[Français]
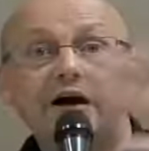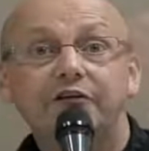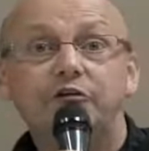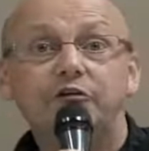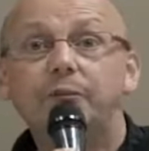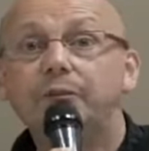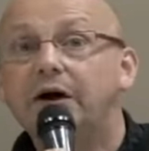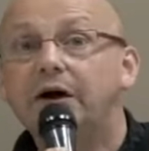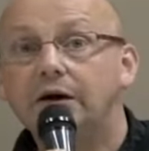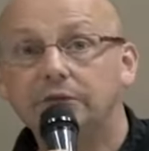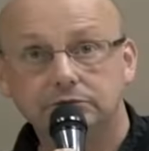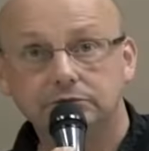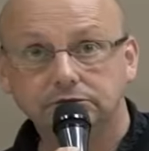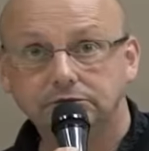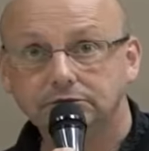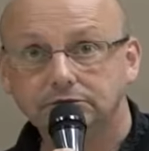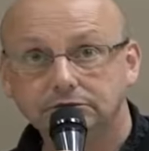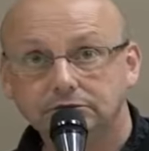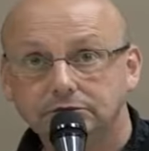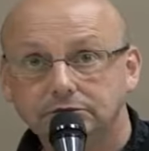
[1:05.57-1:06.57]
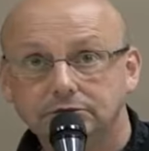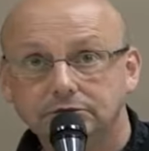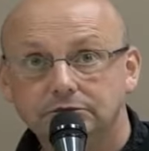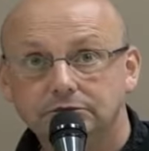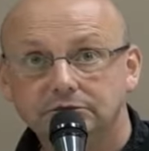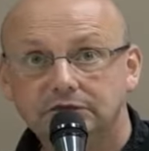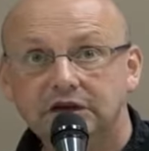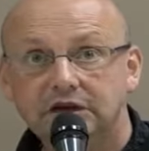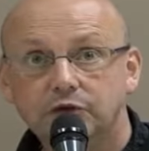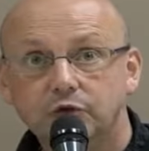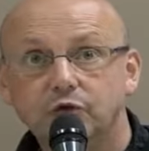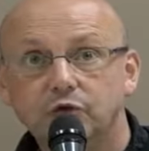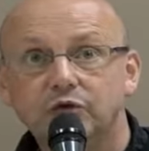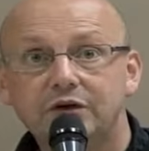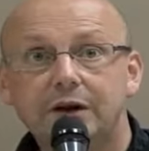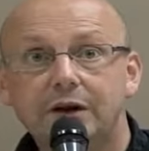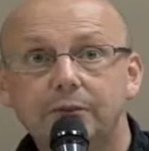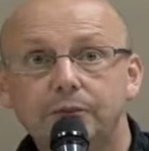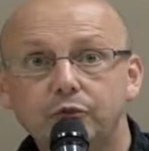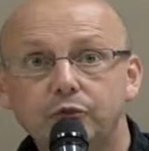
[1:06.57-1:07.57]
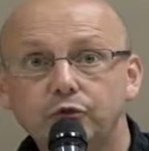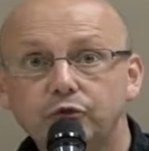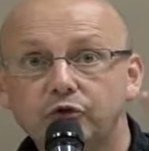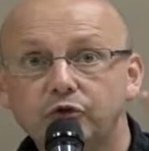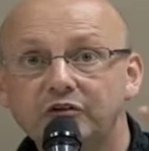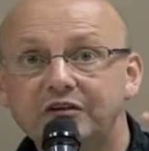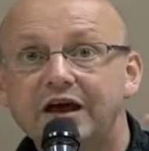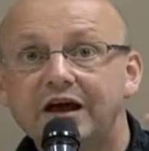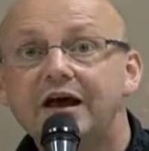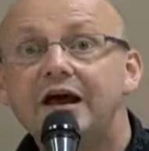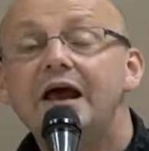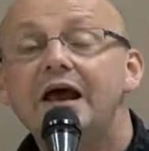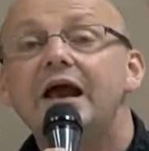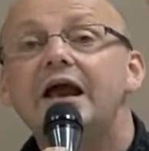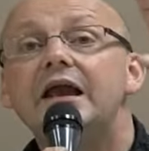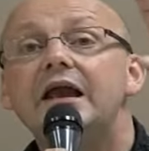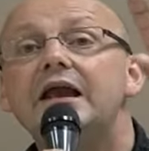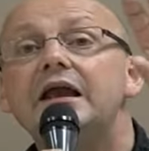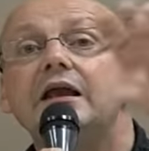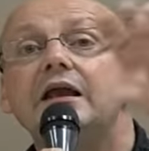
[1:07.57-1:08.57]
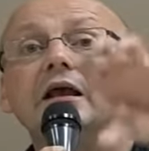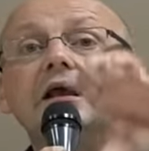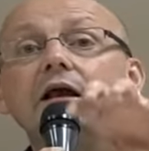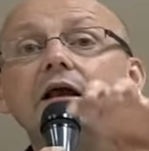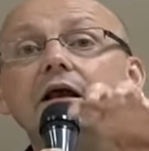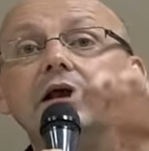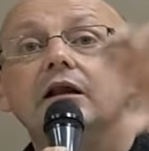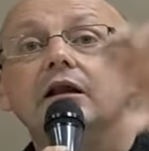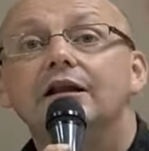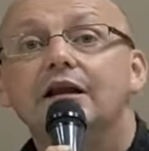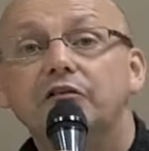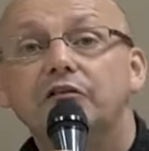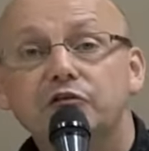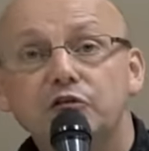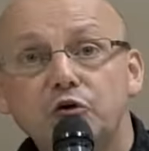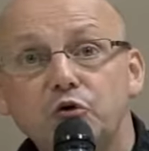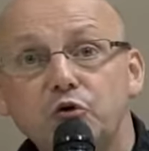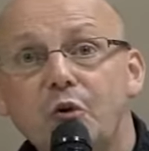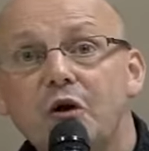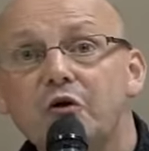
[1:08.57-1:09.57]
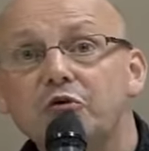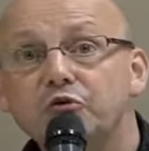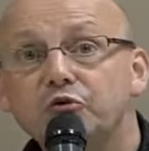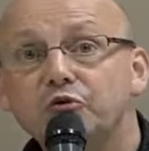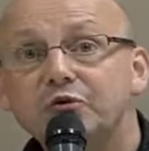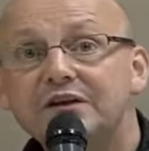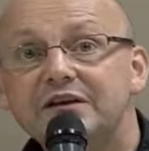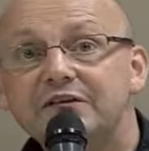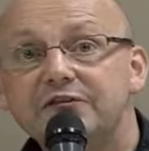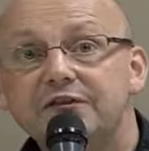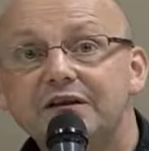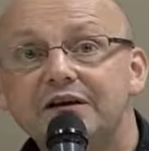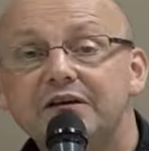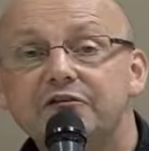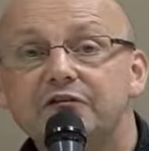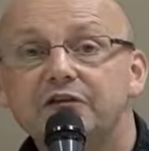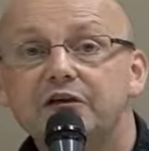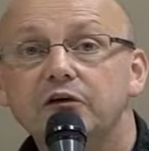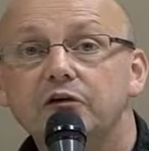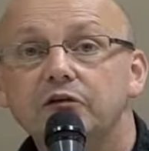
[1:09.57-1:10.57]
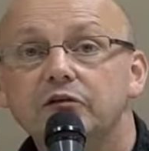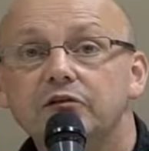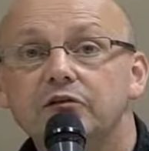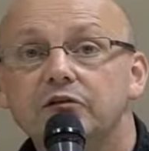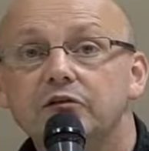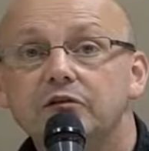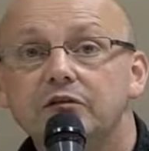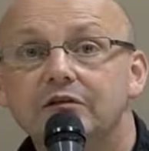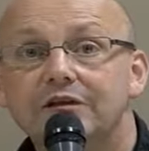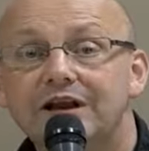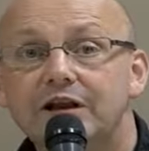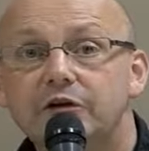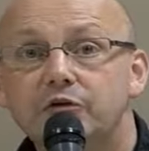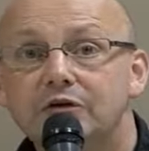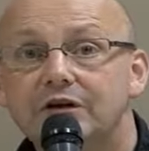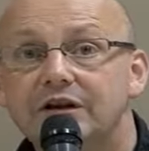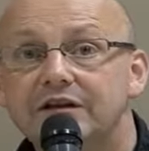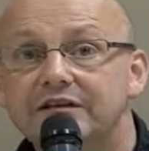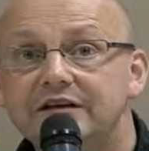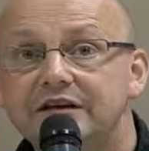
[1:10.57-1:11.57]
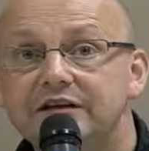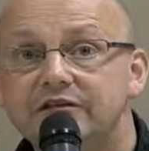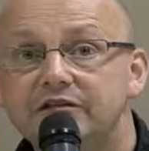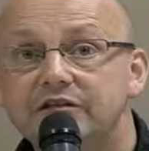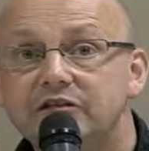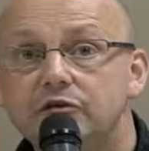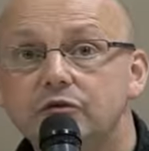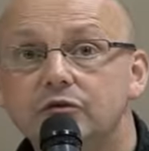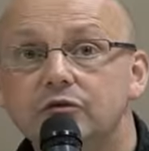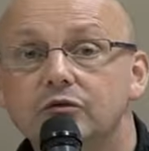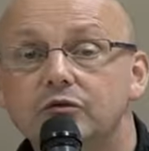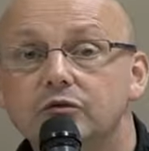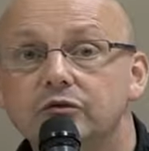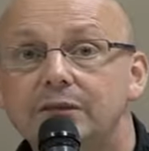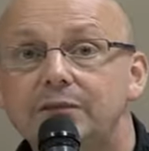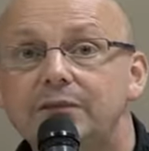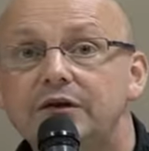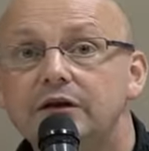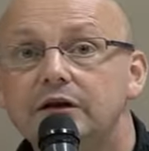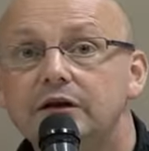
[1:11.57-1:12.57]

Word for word: Avant, pas. Hein. donc on a beaucoup de retard. Et la seule loi aujourd'hui qui fait référence, c'est la, télévision qu'on appelle